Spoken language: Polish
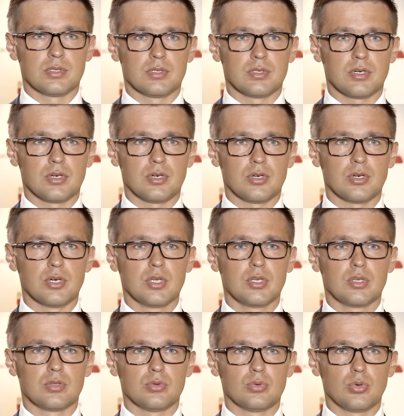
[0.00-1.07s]
e, o
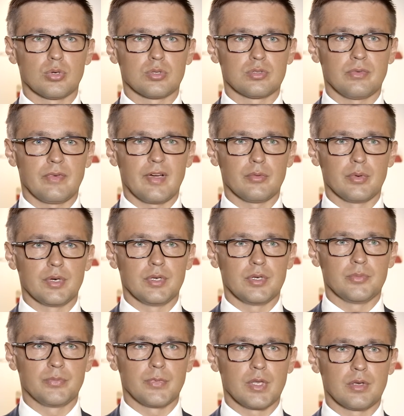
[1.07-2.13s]
długotrwałej e,